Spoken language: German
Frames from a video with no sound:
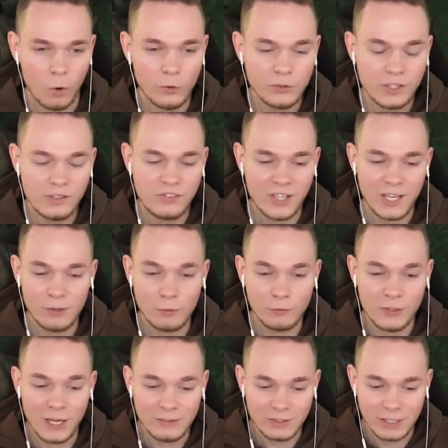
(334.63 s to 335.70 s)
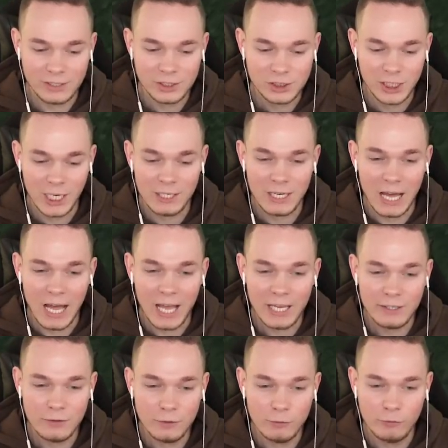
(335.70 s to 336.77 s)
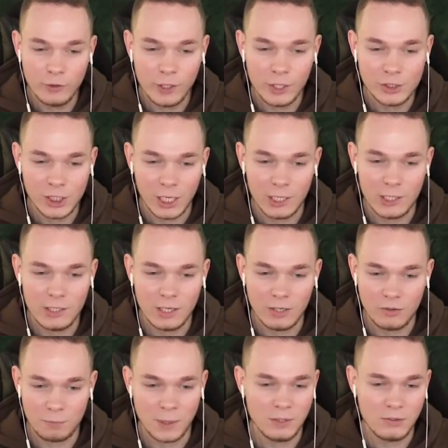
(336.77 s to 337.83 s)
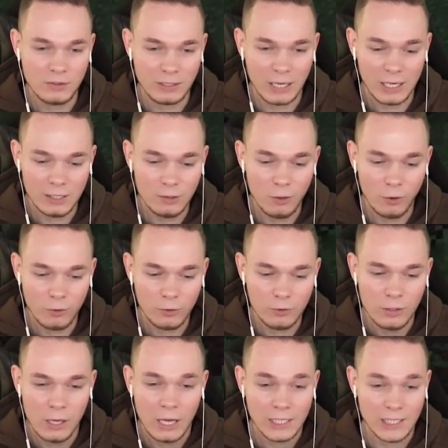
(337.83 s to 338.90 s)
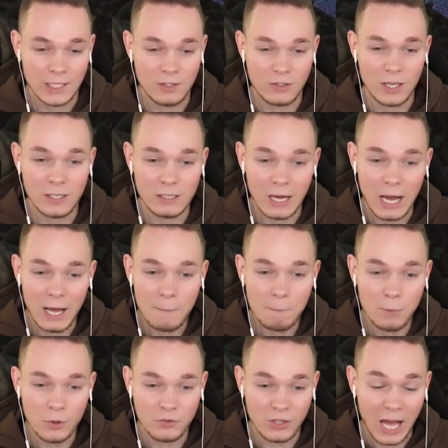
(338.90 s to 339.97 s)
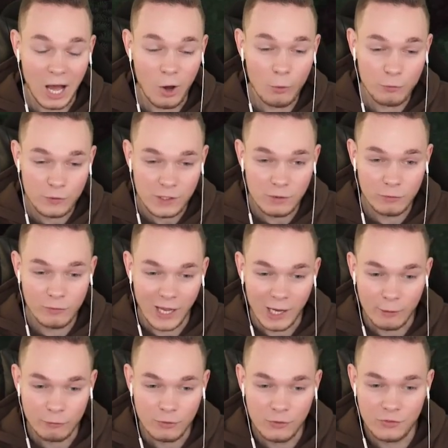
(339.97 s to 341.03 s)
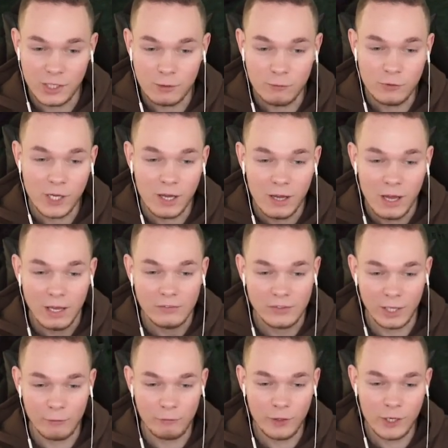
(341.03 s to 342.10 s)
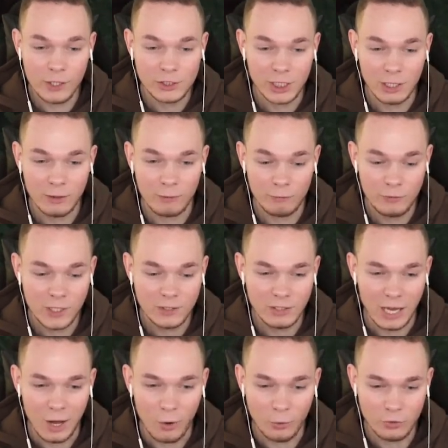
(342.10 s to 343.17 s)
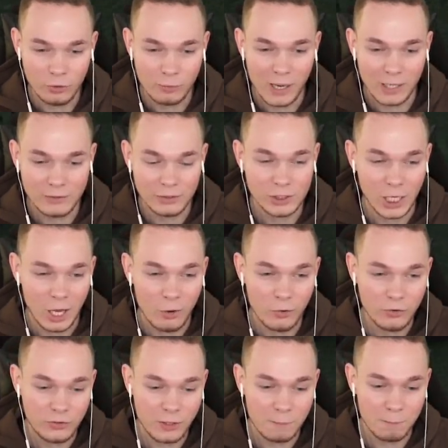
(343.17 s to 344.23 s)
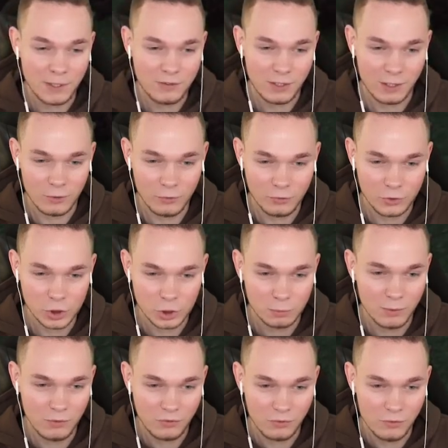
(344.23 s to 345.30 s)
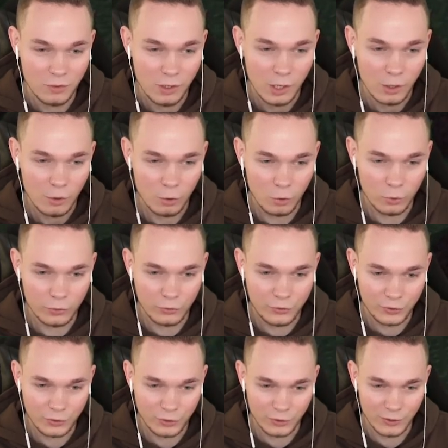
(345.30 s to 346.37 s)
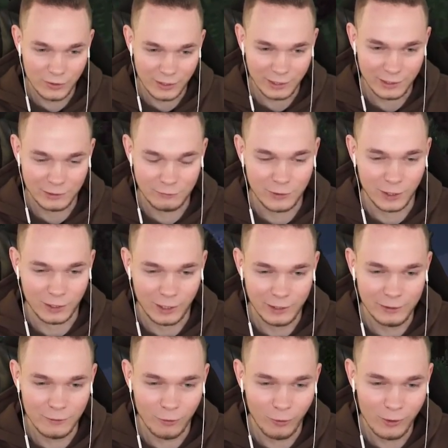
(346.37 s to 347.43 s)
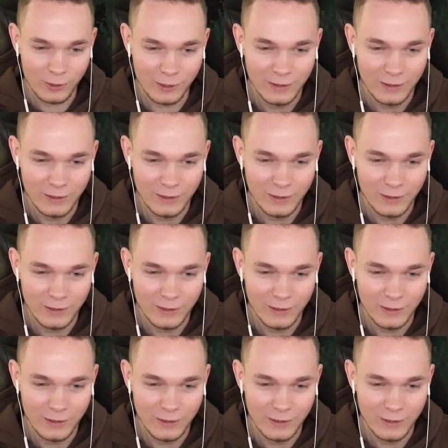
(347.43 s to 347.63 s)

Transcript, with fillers: und die Zeit auf Nacht einstellen, einen Villager in das Bett reinlocken, jetzt einen Amboss auf ihn werfen, sehen wir, der Villager wird automatisch aus dem Bett herausgeschmissen und äh, er geht wieder rein, lol.